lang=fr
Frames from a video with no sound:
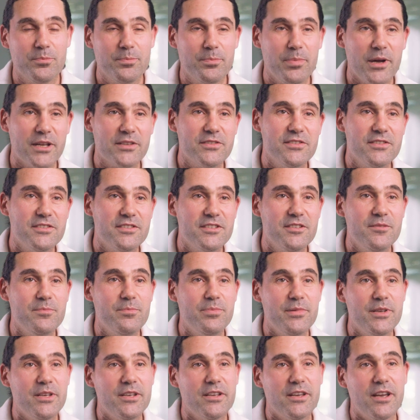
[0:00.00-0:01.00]

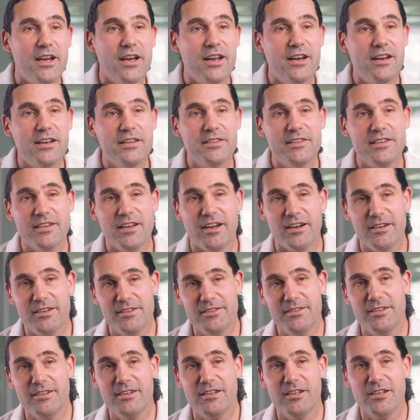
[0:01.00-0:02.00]
participer à
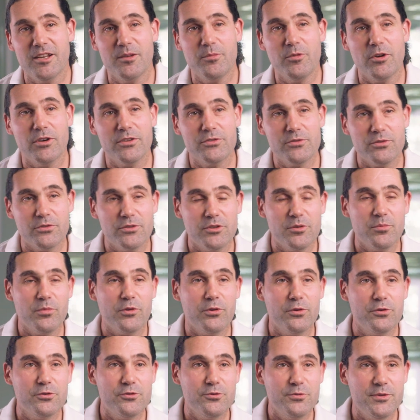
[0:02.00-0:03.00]
l'intégralité de l'élaboration d'un
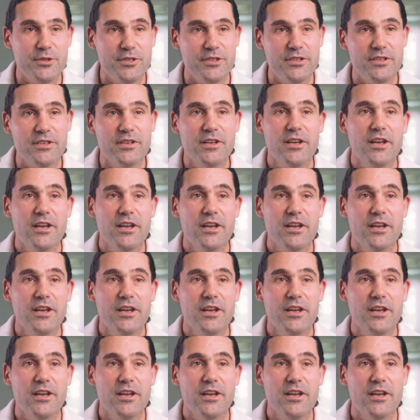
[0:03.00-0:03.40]
produit